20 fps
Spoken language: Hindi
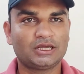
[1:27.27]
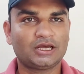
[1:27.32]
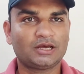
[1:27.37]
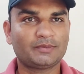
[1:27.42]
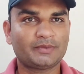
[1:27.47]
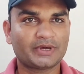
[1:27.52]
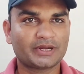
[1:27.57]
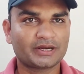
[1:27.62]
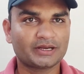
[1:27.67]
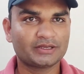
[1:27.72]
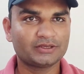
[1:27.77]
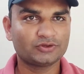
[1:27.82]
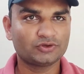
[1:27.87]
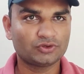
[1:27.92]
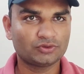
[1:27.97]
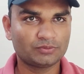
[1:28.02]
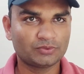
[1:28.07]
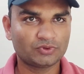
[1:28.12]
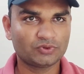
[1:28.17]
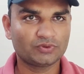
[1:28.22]
हमारा ये
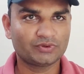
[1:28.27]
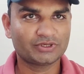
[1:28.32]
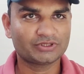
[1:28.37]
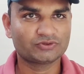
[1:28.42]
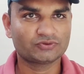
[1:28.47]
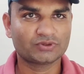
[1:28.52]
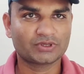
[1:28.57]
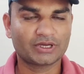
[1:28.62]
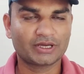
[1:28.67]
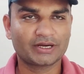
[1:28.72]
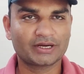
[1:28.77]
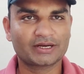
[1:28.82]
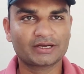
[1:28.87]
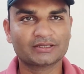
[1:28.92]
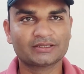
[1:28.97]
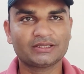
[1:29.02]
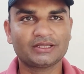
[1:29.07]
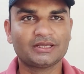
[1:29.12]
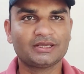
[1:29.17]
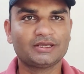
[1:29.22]
रिव्यू यूनिट स्वीकार
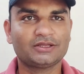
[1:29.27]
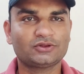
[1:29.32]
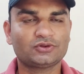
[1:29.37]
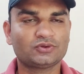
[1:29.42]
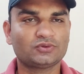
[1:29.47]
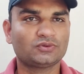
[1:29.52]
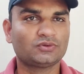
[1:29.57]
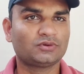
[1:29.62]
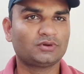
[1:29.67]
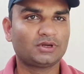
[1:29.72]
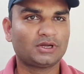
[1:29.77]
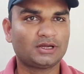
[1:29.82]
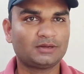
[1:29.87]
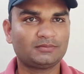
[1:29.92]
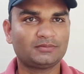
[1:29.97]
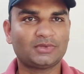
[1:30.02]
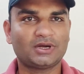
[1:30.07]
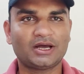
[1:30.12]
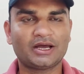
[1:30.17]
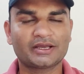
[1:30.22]
करते हैं तो
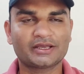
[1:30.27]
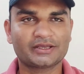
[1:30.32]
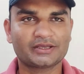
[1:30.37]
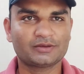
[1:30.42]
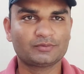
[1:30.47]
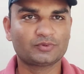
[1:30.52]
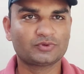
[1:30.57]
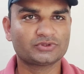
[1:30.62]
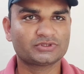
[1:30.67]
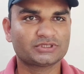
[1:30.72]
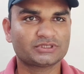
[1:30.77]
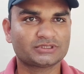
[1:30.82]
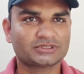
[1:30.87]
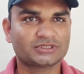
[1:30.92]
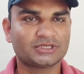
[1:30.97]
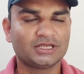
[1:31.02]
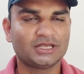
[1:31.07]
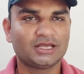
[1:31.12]
हम आगे की प्रोसेस